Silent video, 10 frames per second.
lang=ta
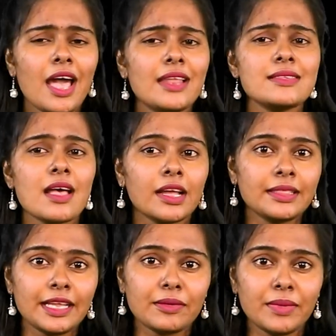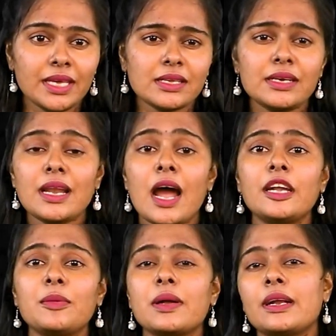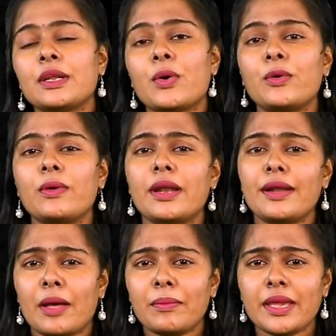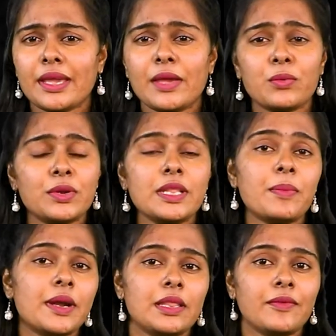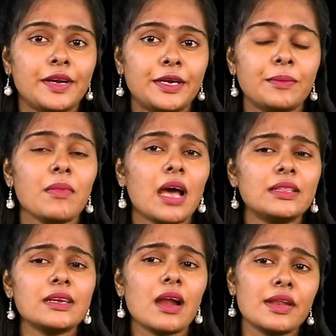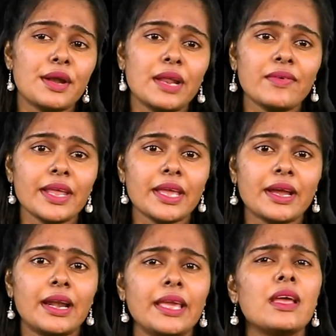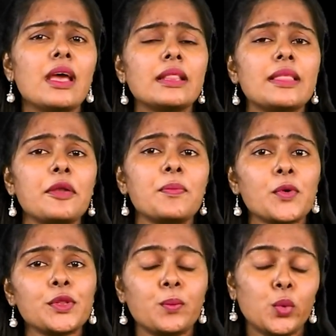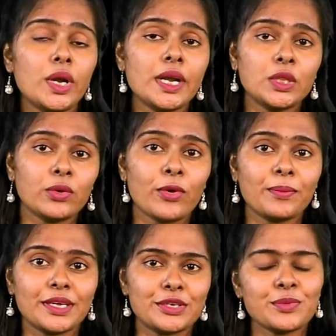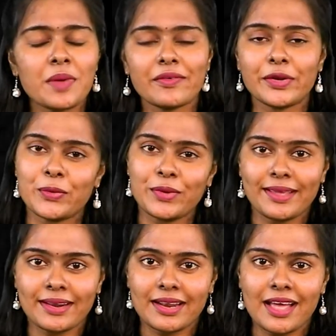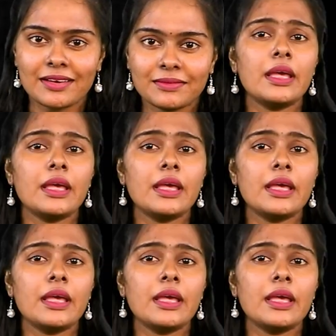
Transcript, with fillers: அரசாங்கத்தின் மீது நாட்டு மக்கள் கொண்டுள்ள நம்பிக்கையை உறுதிப்படுத்த வேண்டும் அதற்கான நடவடிக்கைகளை தற்போது முன்னெடுத்துள்ளோம் என்றும் அவர் கூறியிருக்கிறார்